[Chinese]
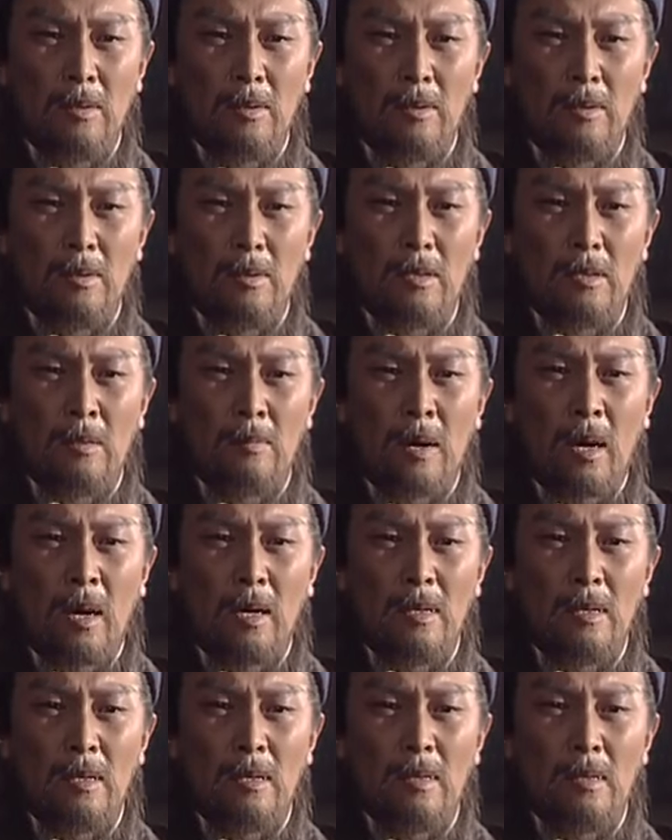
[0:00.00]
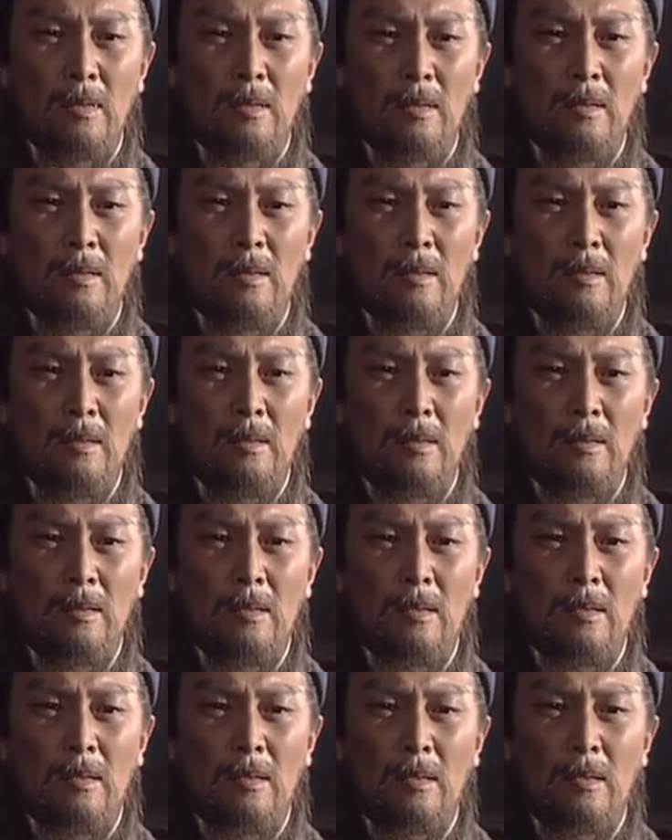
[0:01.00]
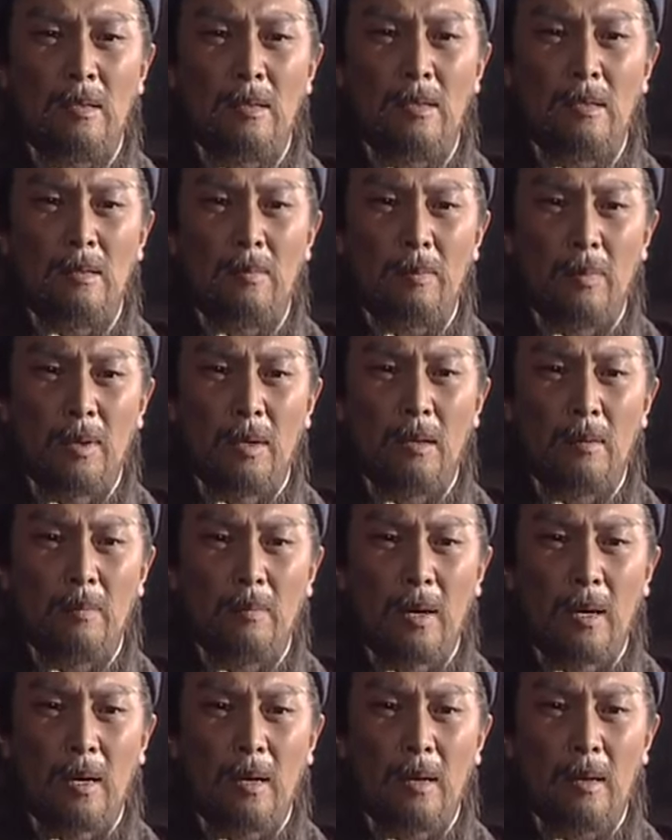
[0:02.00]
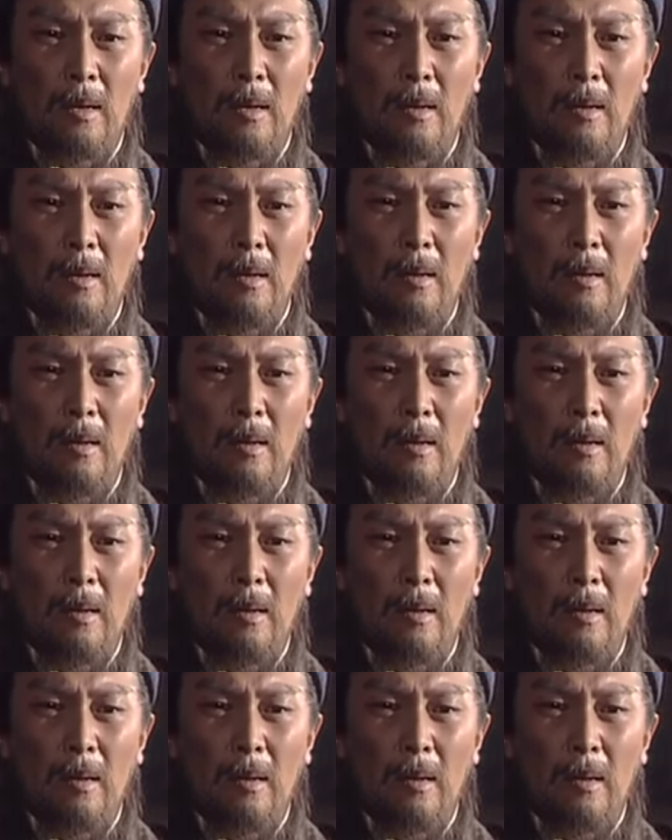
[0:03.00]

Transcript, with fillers: 若与司马懿，其事必败。